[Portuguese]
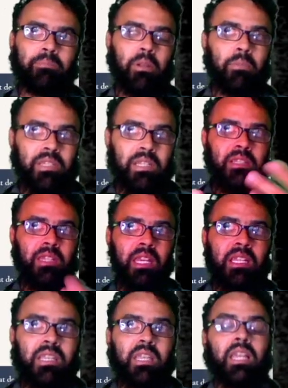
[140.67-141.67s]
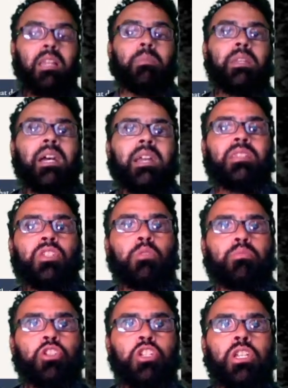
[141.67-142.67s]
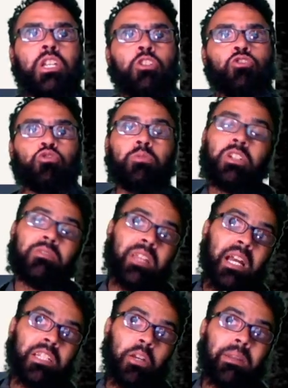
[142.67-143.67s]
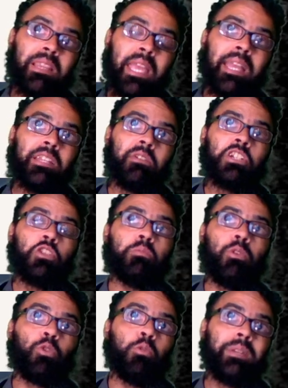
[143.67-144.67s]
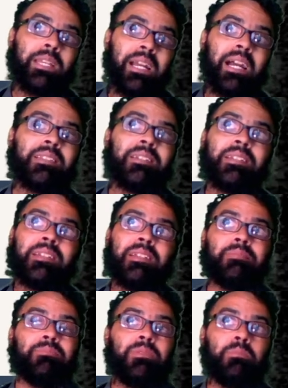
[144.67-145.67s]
Pelo menos ele tenta eliminar esse tipo de subjetividade. É uma técnica que eu acho um pouco complicada, né?